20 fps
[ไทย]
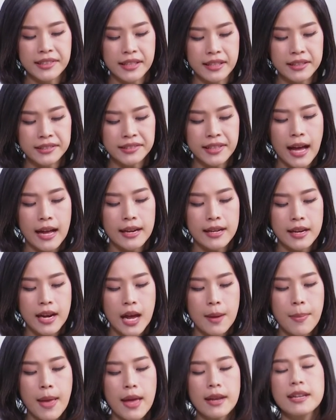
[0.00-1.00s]
ศัลยศาสตร์ค
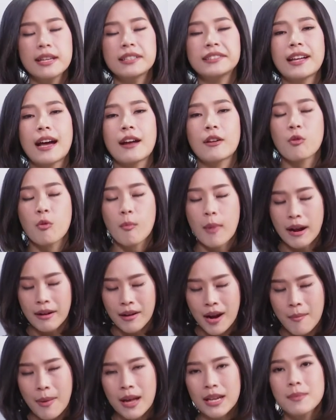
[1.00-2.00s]
ณะแพทยศาสตร์โรงพยาบาล
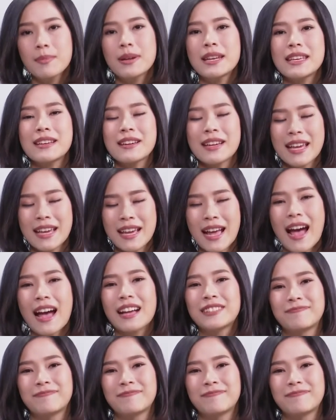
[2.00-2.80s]
รามาธิบดีก็ได้ค่ะ